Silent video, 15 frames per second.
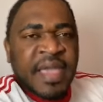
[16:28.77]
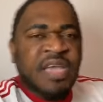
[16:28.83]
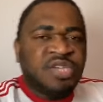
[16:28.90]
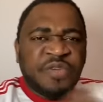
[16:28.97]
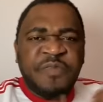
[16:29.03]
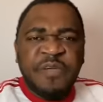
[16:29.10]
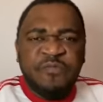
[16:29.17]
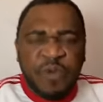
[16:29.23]
Et
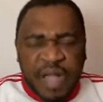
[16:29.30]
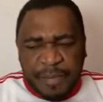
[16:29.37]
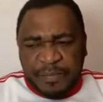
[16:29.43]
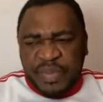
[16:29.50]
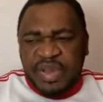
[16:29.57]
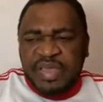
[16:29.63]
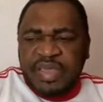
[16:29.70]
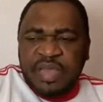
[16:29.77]
je vais vous
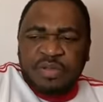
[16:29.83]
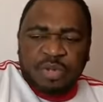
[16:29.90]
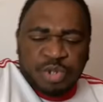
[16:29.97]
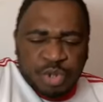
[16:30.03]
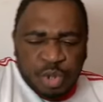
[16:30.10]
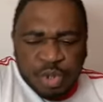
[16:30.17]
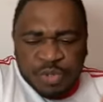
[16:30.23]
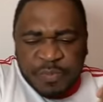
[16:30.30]
rappeler quelque
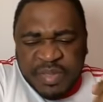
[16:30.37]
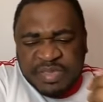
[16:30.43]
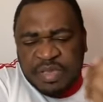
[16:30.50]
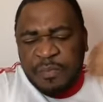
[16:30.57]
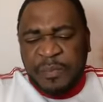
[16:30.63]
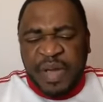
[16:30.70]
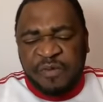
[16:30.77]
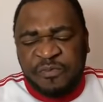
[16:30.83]
chose, parce
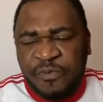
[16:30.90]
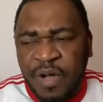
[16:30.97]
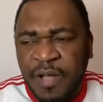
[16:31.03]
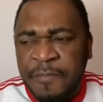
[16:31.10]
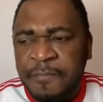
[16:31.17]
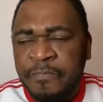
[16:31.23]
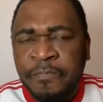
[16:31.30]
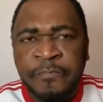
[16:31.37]
que
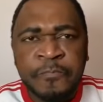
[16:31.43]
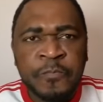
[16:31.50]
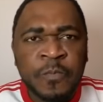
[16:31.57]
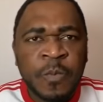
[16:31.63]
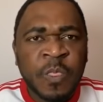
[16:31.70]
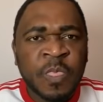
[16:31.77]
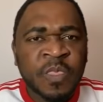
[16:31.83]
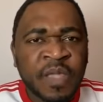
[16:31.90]
parfois,
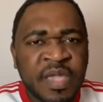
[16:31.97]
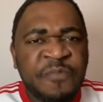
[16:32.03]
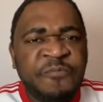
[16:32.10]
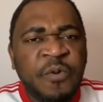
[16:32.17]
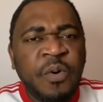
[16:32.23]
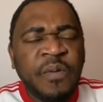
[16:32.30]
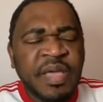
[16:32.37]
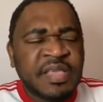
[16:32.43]
il
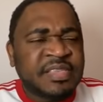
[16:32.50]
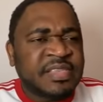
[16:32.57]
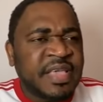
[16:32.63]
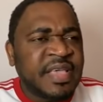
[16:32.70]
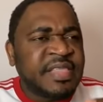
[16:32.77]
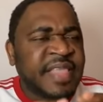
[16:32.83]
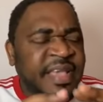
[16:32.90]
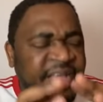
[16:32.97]
faut
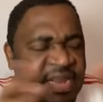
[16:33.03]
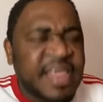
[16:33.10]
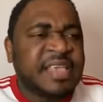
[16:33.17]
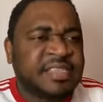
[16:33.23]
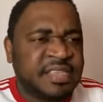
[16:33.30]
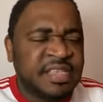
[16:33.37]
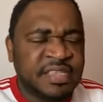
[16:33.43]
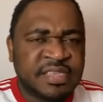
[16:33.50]
essayer
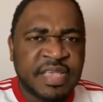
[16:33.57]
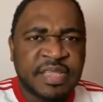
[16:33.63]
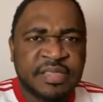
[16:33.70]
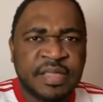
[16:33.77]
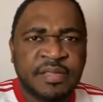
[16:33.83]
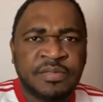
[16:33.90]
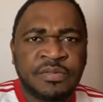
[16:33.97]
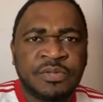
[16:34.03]
d'éclaircir
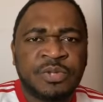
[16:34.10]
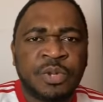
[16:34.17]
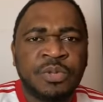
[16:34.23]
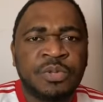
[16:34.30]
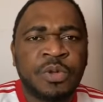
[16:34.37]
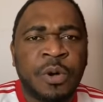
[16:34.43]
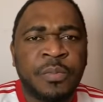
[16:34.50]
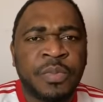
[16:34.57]
certaines
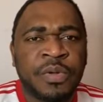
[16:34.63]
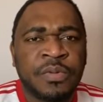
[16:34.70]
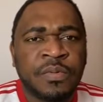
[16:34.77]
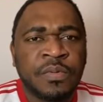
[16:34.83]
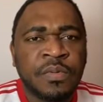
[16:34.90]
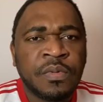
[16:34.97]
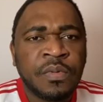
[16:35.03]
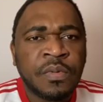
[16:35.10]
zones d'ombre.